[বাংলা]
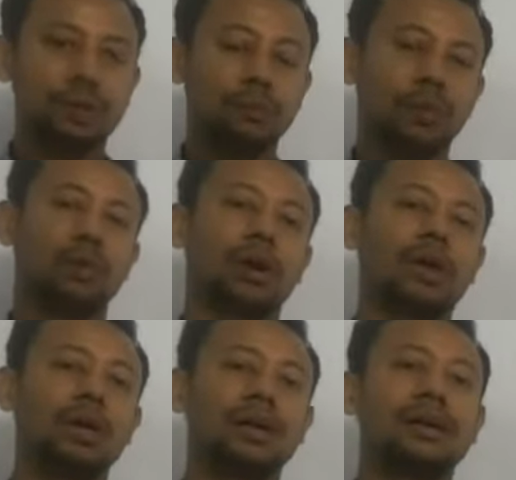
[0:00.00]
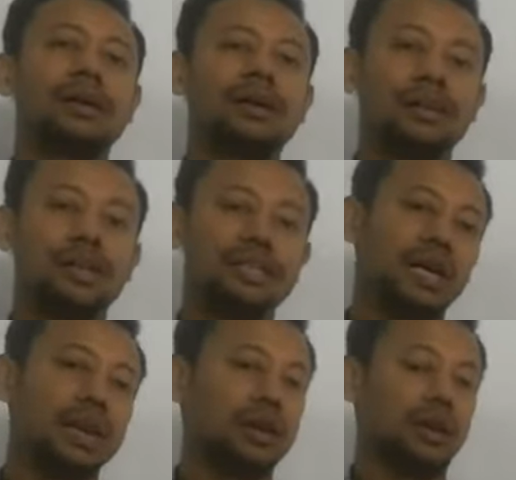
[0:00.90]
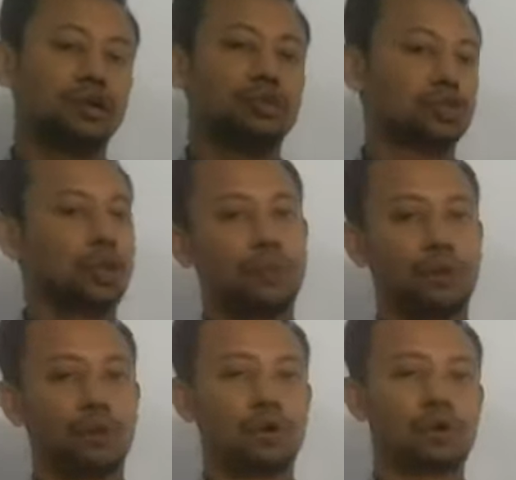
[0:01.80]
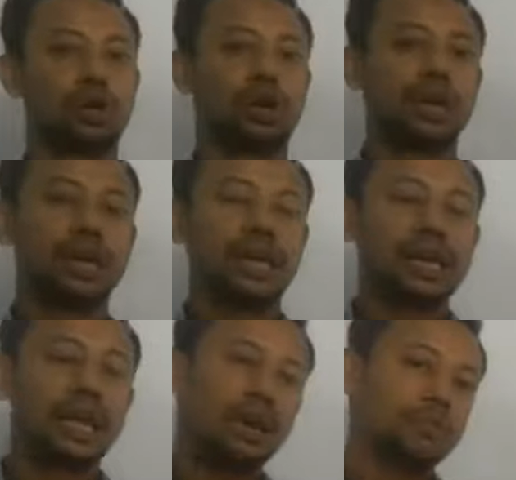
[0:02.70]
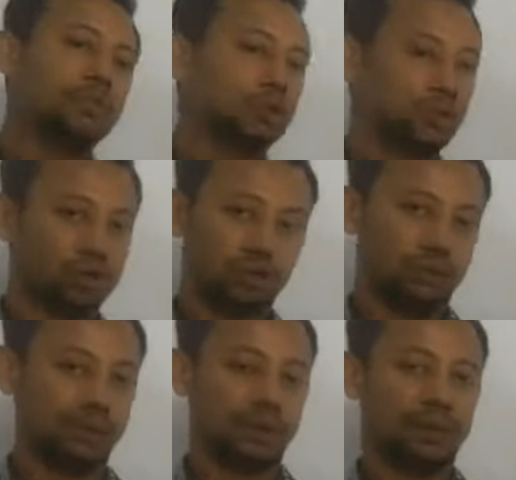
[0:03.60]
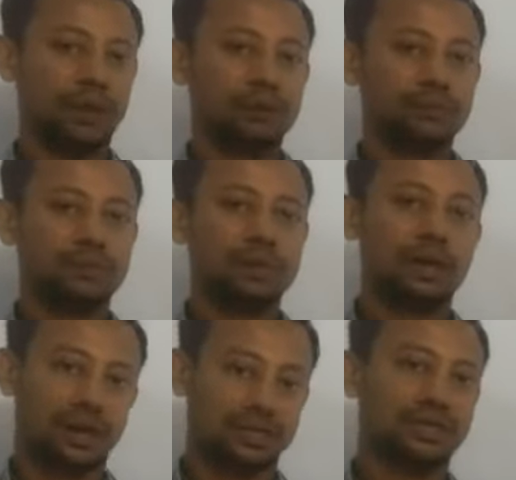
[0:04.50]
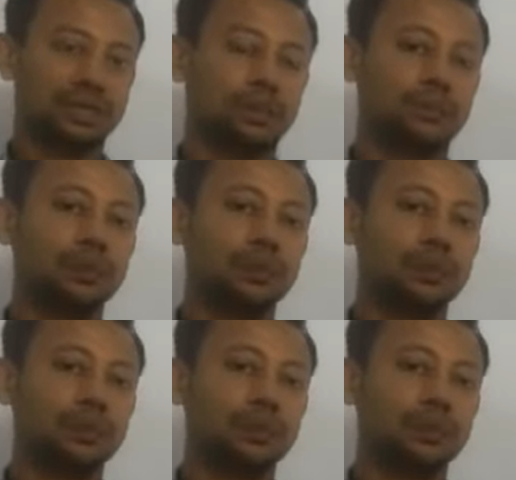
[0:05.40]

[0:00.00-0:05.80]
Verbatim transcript: পণ্যটা ডিজাইন সম্পন্ন করতে হয় এই বিষয়গুলো সম্পর্কে আমরা আজকে জানব